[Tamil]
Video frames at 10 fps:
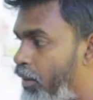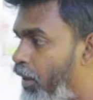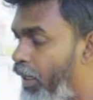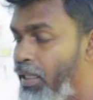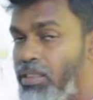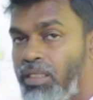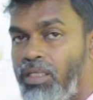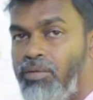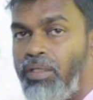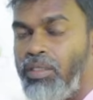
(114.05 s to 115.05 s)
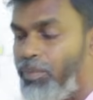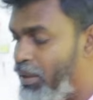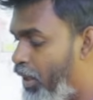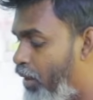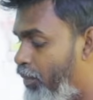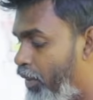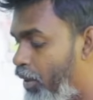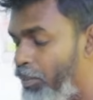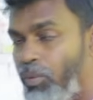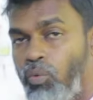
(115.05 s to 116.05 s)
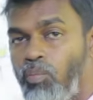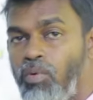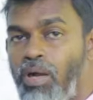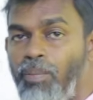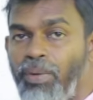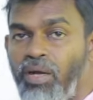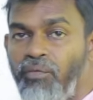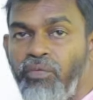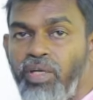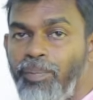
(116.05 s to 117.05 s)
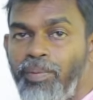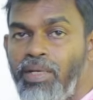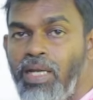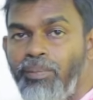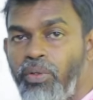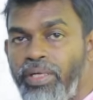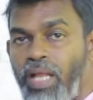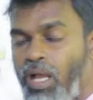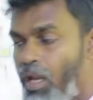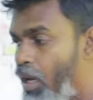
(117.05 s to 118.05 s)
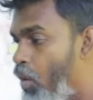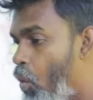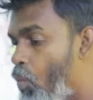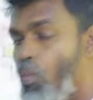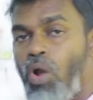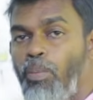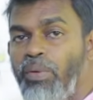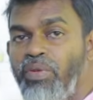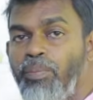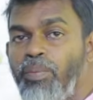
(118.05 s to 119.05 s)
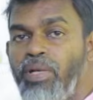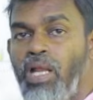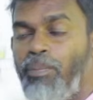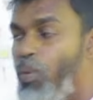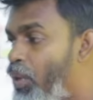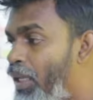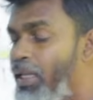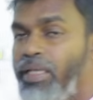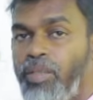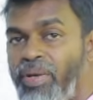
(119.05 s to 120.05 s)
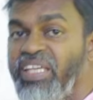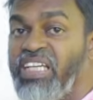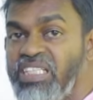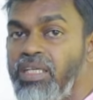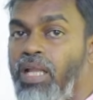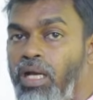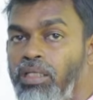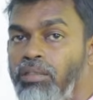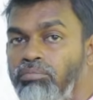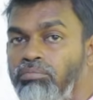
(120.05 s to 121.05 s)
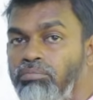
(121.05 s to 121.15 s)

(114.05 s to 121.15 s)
இந்த கேஸுகளுக்கு வந்து மச்சான் அந்த உம்மா வாப்பா விருப்பமில்லா போறேடா உம்மா அப்பா விருப்பமில்லா போனால் தான் இந்த மாதிரி கேஸுகள் ஆகுது